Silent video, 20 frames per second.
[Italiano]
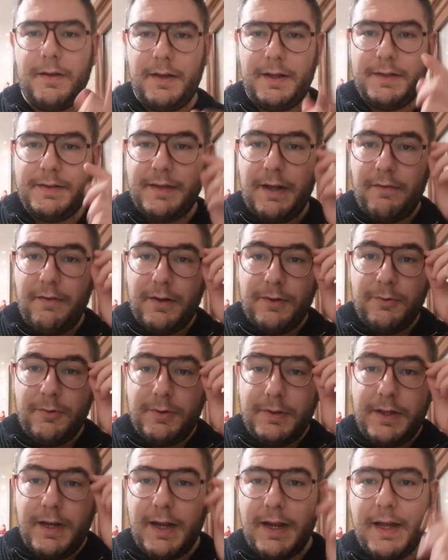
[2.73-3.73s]
salve a
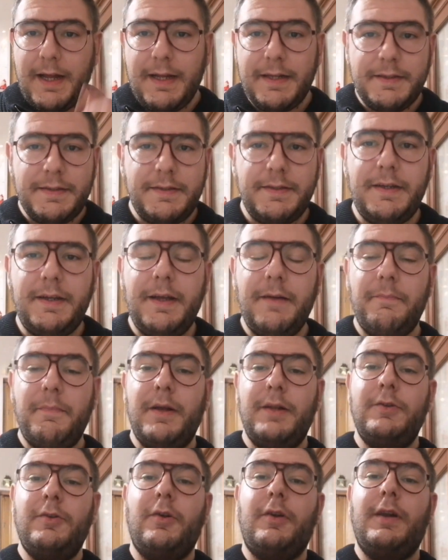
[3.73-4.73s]
tutti ragazzi e
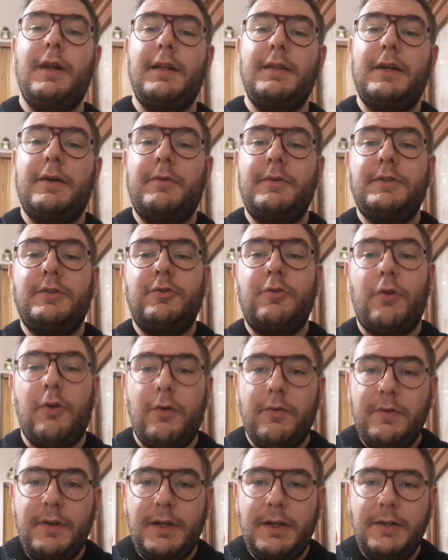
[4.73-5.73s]
bentornati a questo
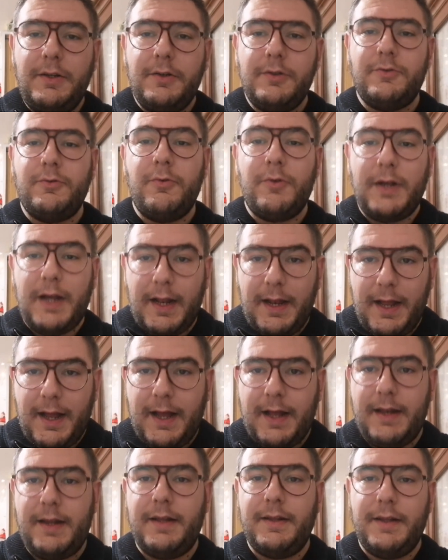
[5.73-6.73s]
nuovo video sul
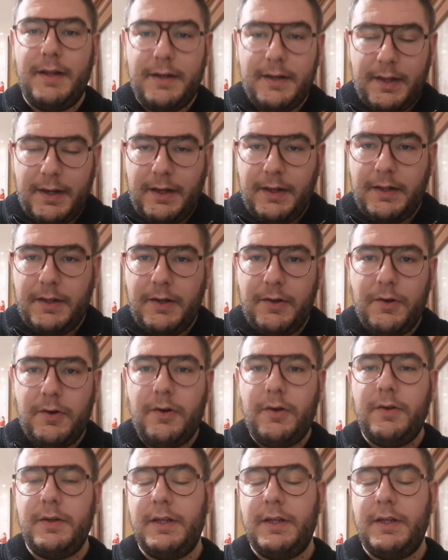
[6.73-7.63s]
canale del critico.